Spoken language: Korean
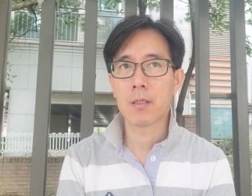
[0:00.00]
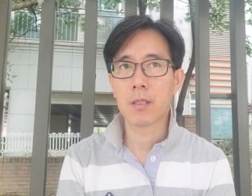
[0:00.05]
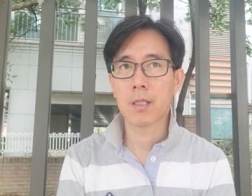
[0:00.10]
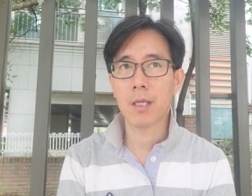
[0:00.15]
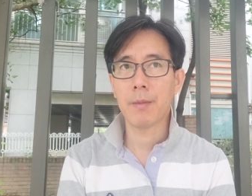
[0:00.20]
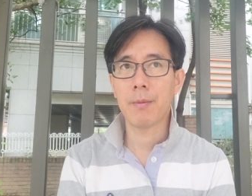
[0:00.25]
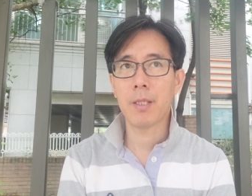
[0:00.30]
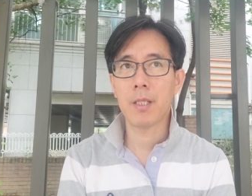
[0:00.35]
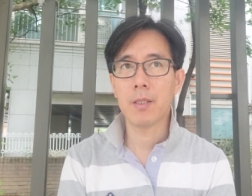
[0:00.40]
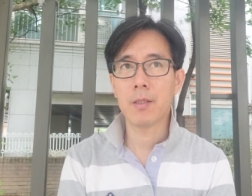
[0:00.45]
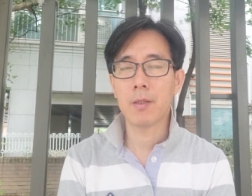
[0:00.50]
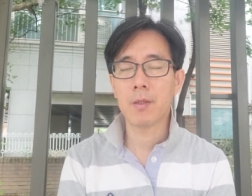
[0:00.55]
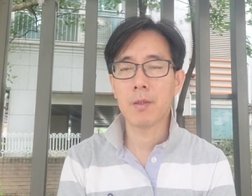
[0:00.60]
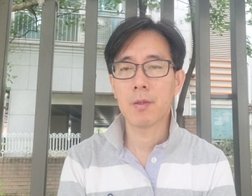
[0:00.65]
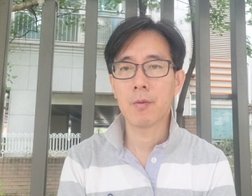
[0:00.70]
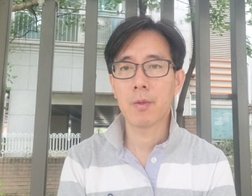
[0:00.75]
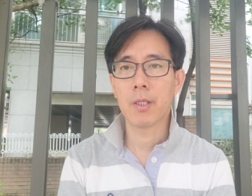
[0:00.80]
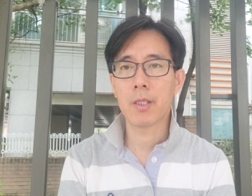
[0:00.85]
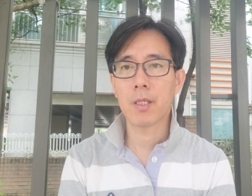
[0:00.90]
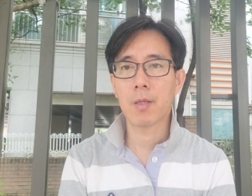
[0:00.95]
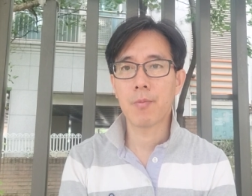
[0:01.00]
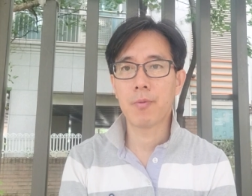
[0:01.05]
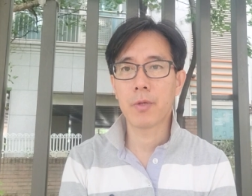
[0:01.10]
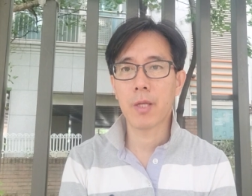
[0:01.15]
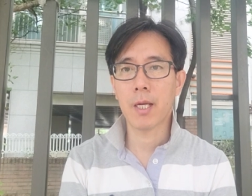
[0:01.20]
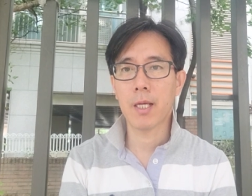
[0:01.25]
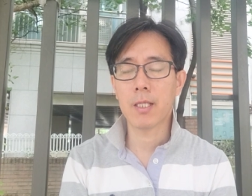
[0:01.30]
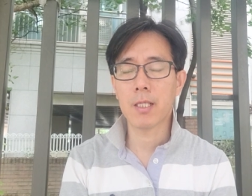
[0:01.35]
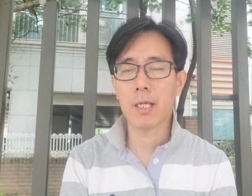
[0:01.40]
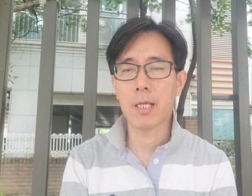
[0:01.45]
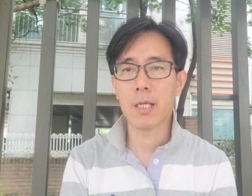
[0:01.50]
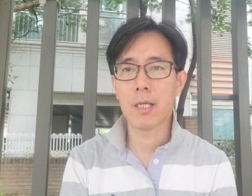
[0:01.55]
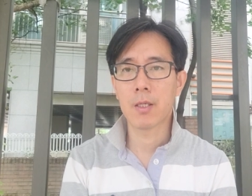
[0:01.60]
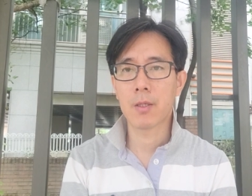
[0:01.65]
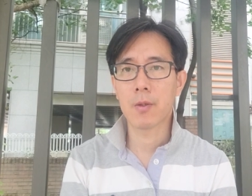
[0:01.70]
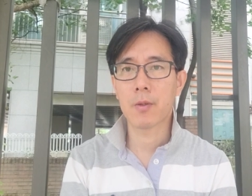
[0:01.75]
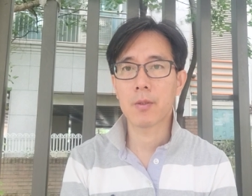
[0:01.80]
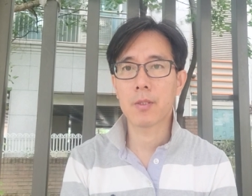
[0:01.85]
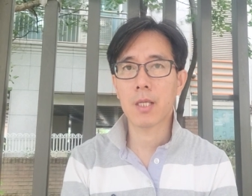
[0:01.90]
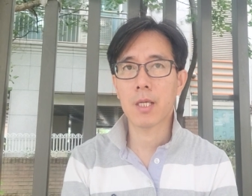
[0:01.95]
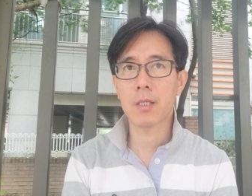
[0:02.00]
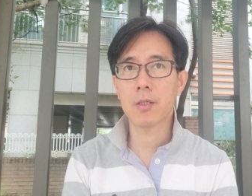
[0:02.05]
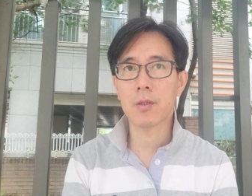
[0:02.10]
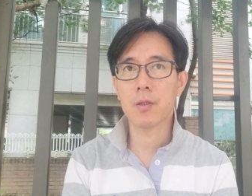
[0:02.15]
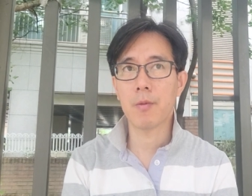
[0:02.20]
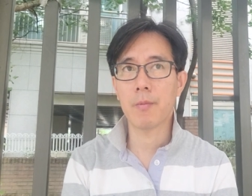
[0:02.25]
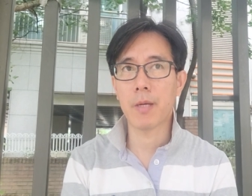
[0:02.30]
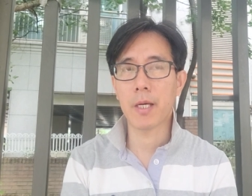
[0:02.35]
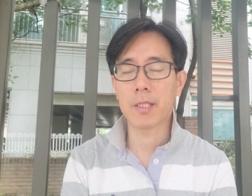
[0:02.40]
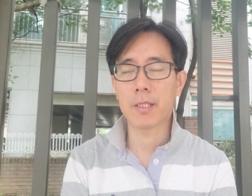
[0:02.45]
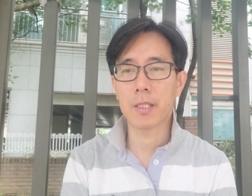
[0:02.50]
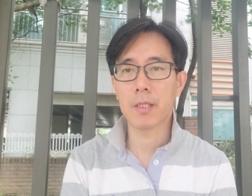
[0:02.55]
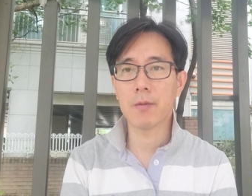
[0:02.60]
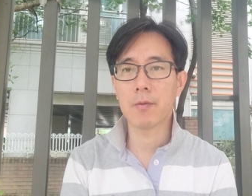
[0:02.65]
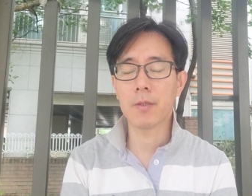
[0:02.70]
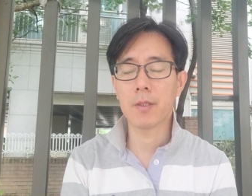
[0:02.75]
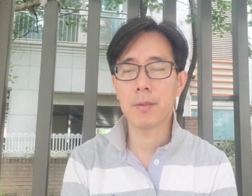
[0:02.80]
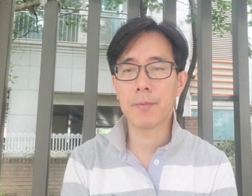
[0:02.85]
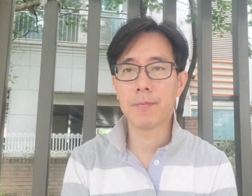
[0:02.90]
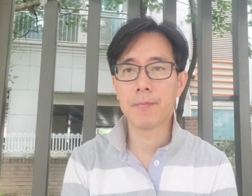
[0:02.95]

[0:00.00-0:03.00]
나만 왜 이렇게 불행할까 이런 생각들도 많이 했고요